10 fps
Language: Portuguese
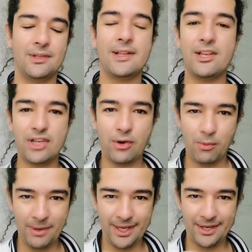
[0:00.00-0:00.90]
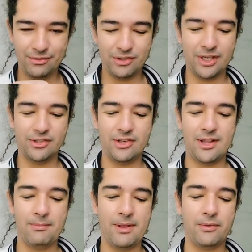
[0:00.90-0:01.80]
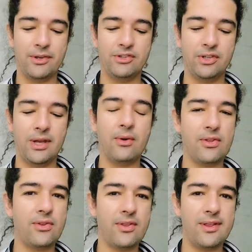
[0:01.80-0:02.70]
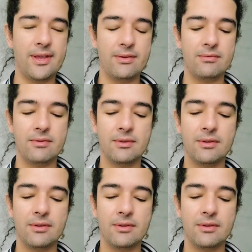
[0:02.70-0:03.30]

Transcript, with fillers: Vocês já comeram, gente? Esse biscoitinho é gostosinho.